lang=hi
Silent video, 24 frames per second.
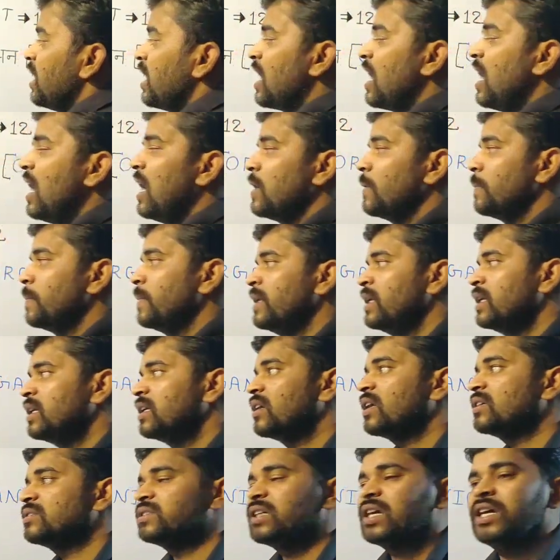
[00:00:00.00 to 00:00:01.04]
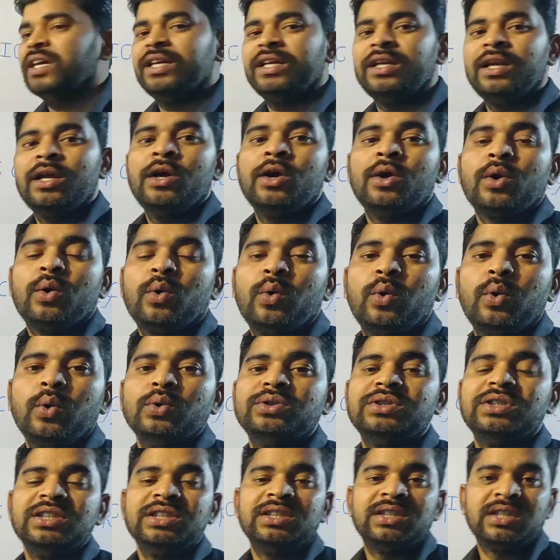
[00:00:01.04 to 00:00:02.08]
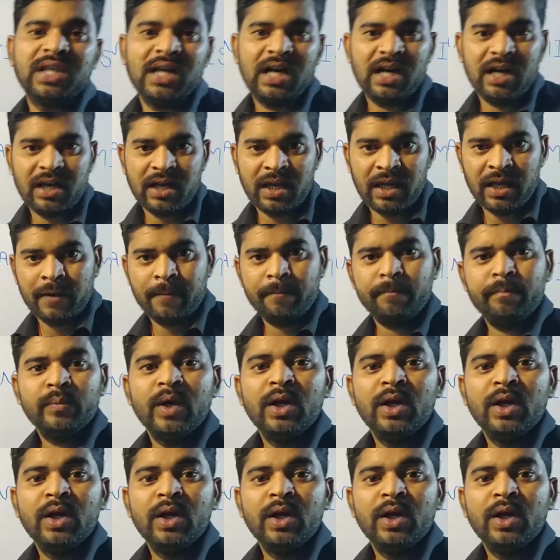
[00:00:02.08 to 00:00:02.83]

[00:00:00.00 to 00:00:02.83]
कि ये कार्बनिक रसायन होती क्या है